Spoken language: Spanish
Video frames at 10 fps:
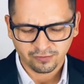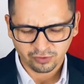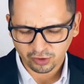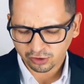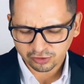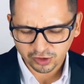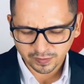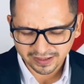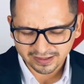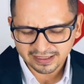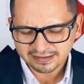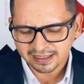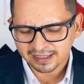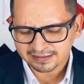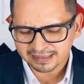Dios nos bendice
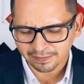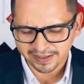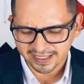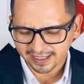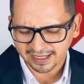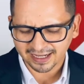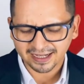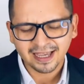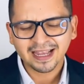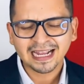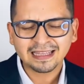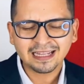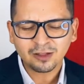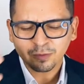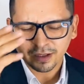en esta mañana, en
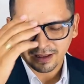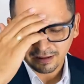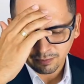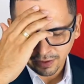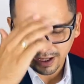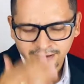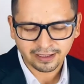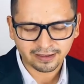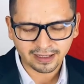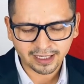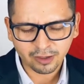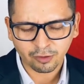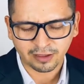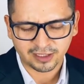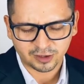el nombre del Padre, y del Hijo
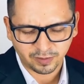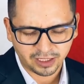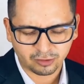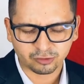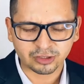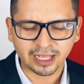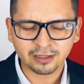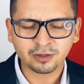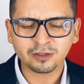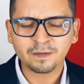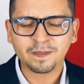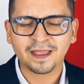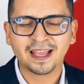y del Espíritu Santo.